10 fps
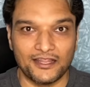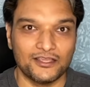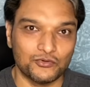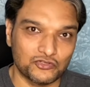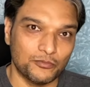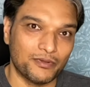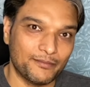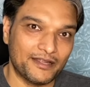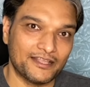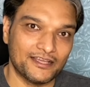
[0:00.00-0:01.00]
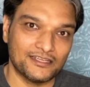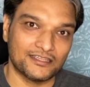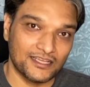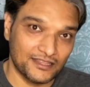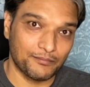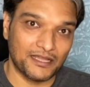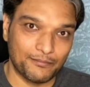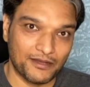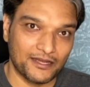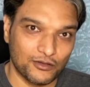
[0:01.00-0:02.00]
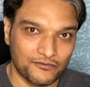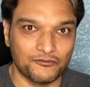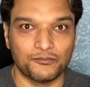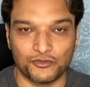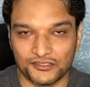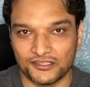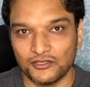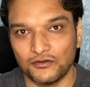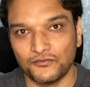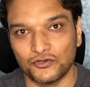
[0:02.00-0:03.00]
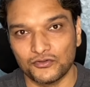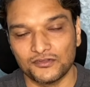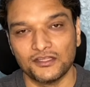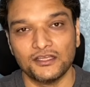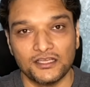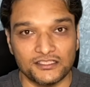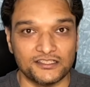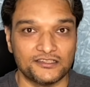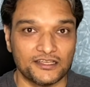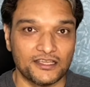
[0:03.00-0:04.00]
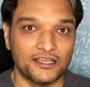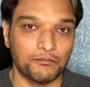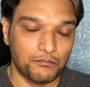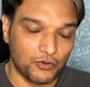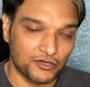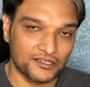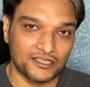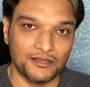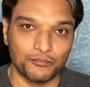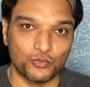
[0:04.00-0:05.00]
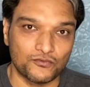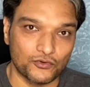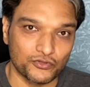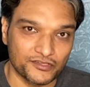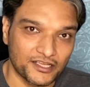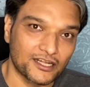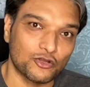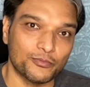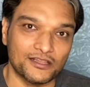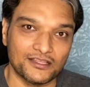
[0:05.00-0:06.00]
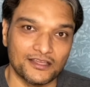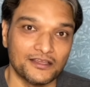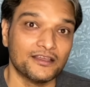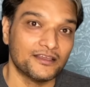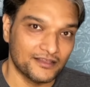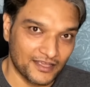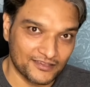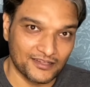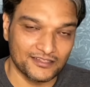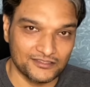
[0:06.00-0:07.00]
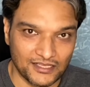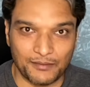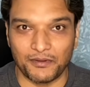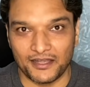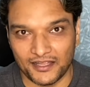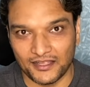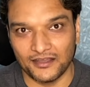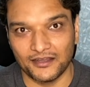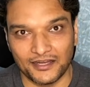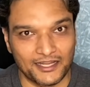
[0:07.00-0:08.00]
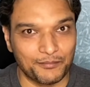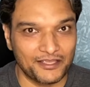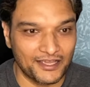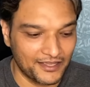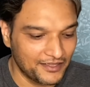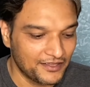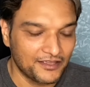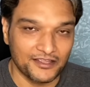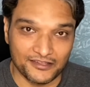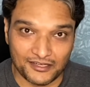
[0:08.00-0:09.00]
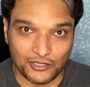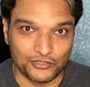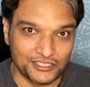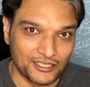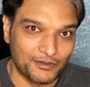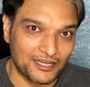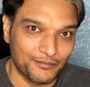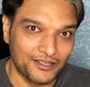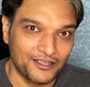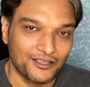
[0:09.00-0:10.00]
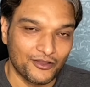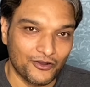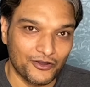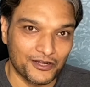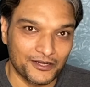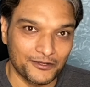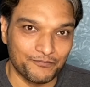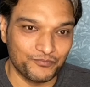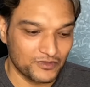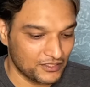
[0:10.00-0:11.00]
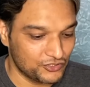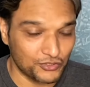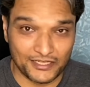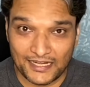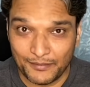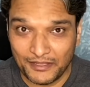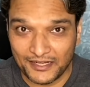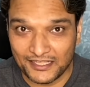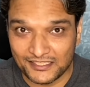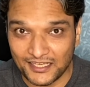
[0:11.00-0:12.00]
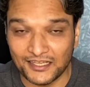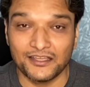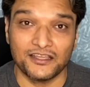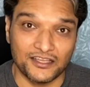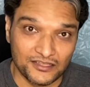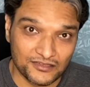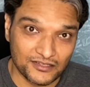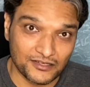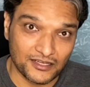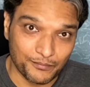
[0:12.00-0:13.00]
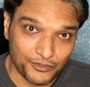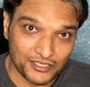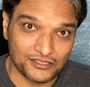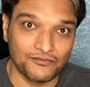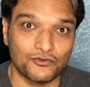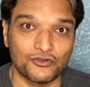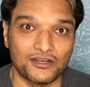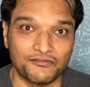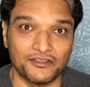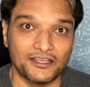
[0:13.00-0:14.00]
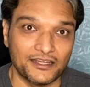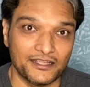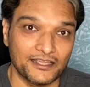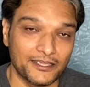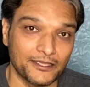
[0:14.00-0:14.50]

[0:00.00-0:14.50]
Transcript: ही उसको इम्प्लीमेंट किया जाता है इन द पाइपलाइन ऑफ प्रोसेसिंग ऑफ फोटोज़ जिससे कि बहुत ज़्यादा इंप्रूव फ़ोटोज़ देखने को मिलती हैं ऐसा एप्पल ने क्लेम किया है इस टेक्नोलॉजी के बारे में और जो डायनामिक रेंज है इस कंप्यूटेशनल uh, फोटोग्राफी यानी कि